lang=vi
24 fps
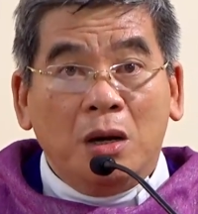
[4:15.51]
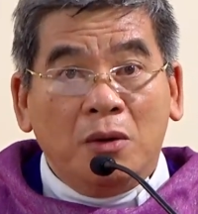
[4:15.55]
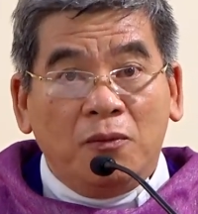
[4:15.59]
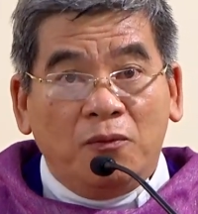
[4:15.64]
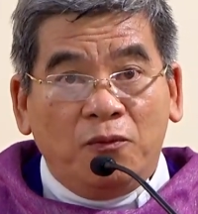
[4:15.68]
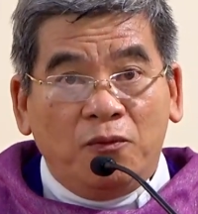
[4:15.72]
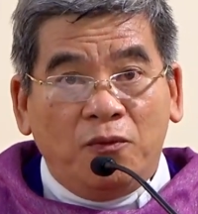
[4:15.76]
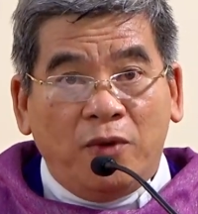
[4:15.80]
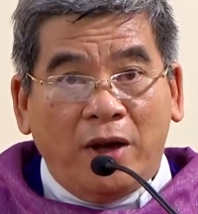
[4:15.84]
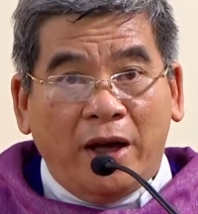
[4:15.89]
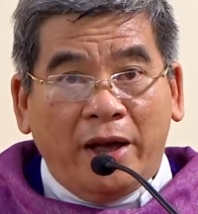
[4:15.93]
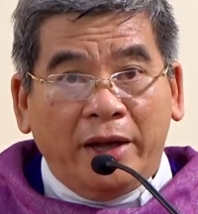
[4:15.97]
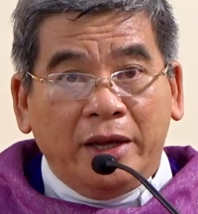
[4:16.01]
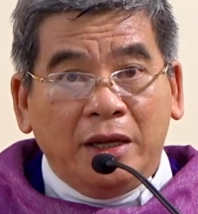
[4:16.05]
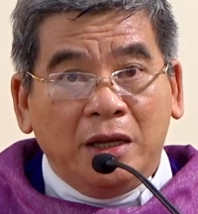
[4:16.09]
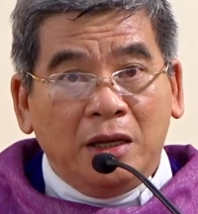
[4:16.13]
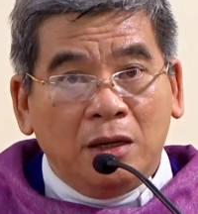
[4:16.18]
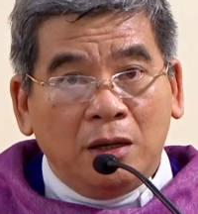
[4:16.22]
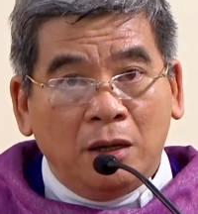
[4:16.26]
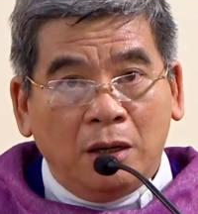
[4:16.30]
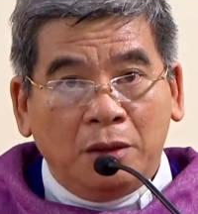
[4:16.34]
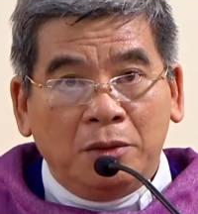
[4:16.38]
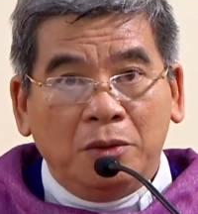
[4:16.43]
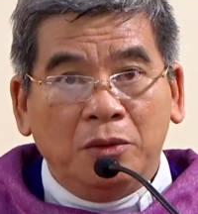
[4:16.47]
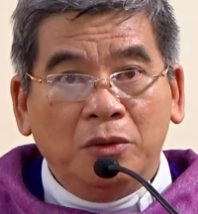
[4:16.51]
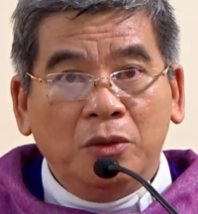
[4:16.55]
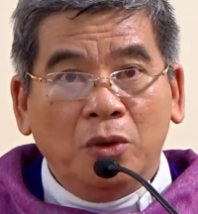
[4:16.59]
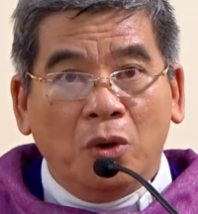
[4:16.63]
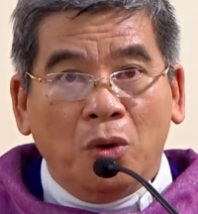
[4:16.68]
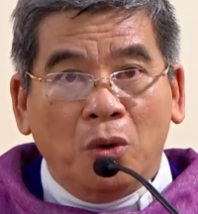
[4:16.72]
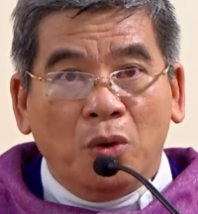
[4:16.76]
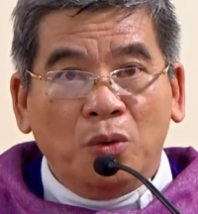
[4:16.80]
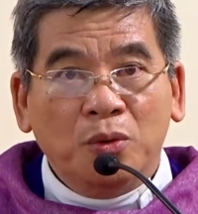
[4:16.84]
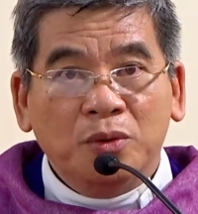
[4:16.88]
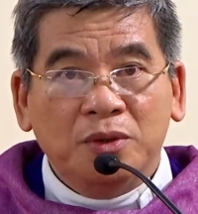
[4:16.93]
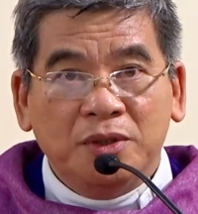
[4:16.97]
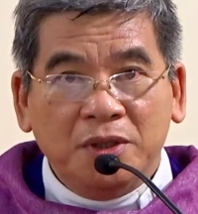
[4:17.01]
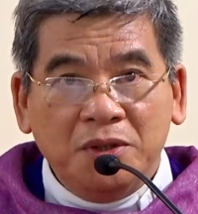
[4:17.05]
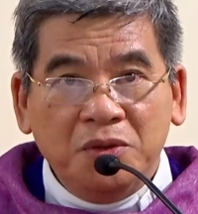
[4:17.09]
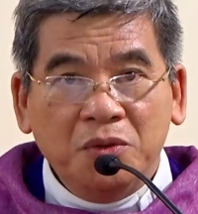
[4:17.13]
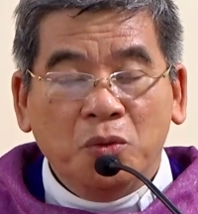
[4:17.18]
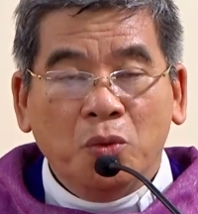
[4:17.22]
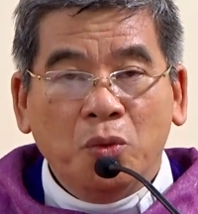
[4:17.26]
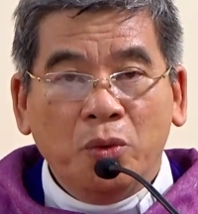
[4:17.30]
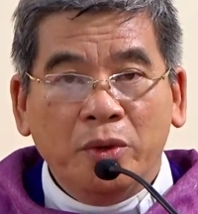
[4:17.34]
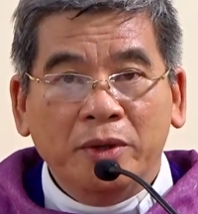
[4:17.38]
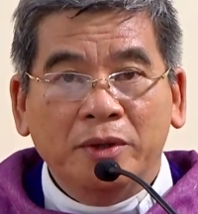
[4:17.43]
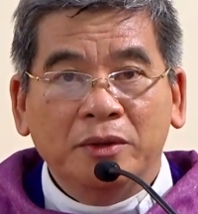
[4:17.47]
phải lật đổ chính
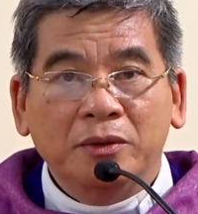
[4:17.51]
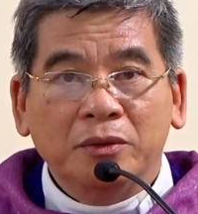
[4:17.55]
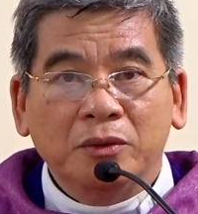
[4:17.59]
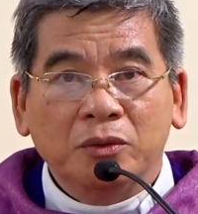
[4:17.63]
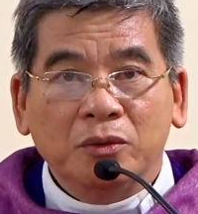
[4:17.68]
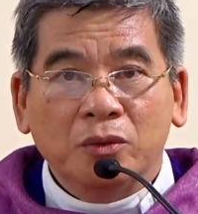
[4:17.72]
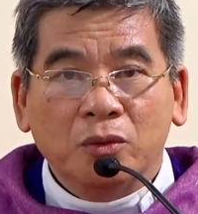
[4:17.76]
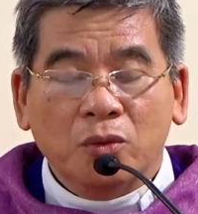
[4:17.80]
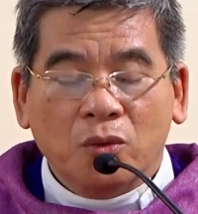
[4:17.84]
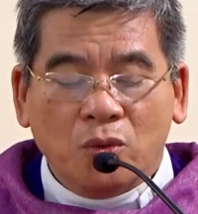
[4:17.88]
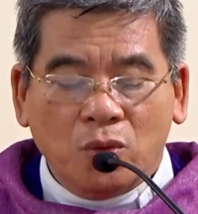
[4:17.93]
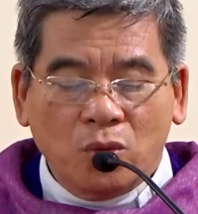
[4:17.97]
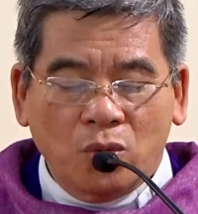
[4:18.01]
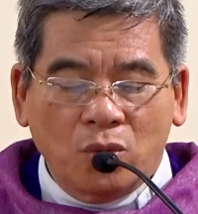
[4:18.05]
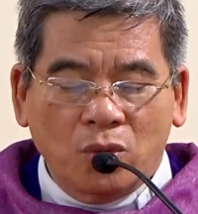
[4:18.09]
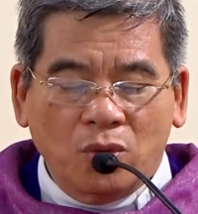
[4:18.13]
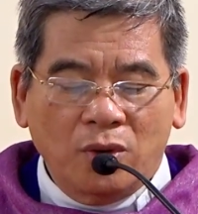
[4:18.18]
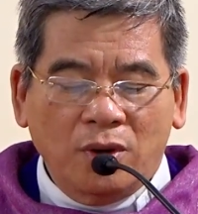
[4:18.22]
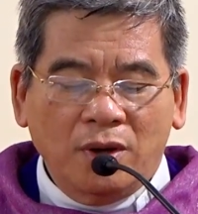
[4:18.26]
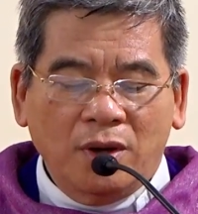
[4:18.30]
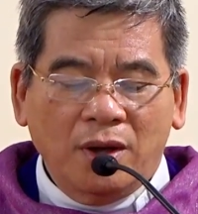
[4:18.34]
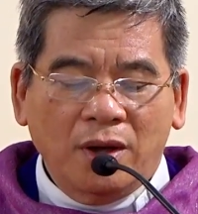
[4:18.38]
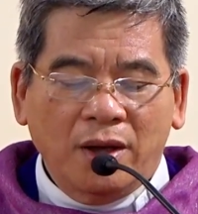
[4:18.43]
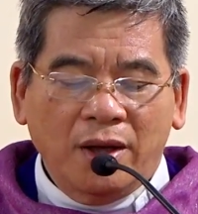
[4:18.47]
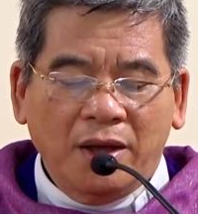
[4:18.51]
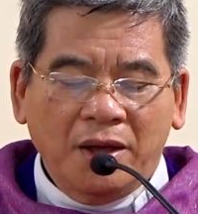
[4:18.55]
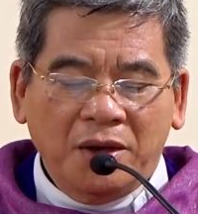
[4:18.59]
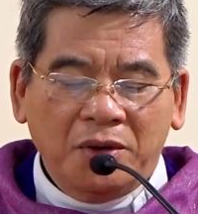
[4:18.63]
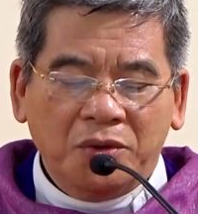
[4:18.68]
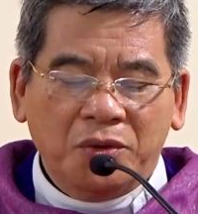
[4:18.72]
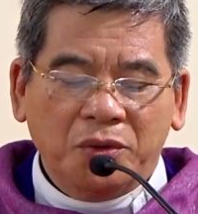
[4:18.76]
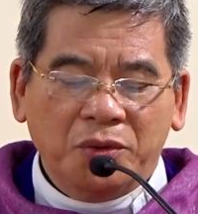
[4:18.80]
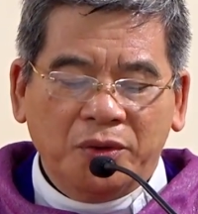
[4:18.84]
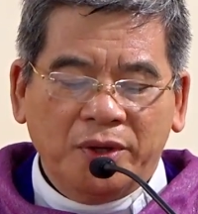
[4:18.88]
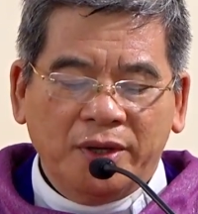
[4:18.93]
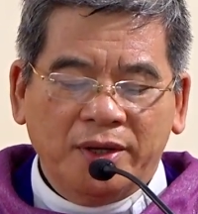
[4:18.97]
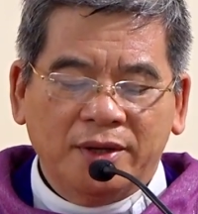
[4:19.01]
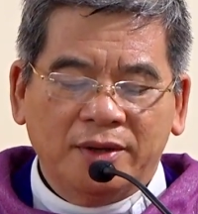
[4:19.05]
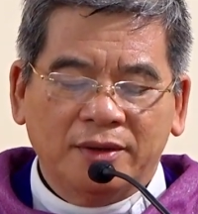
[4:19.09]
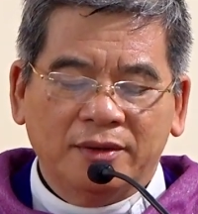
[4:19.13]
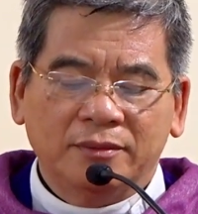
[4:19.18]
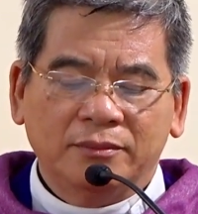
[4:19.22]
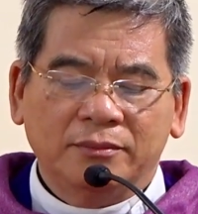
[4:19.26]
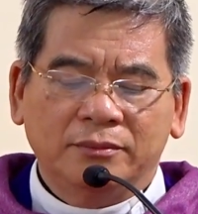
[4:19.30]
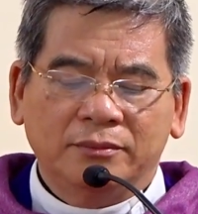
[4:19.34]
quyền của Herode.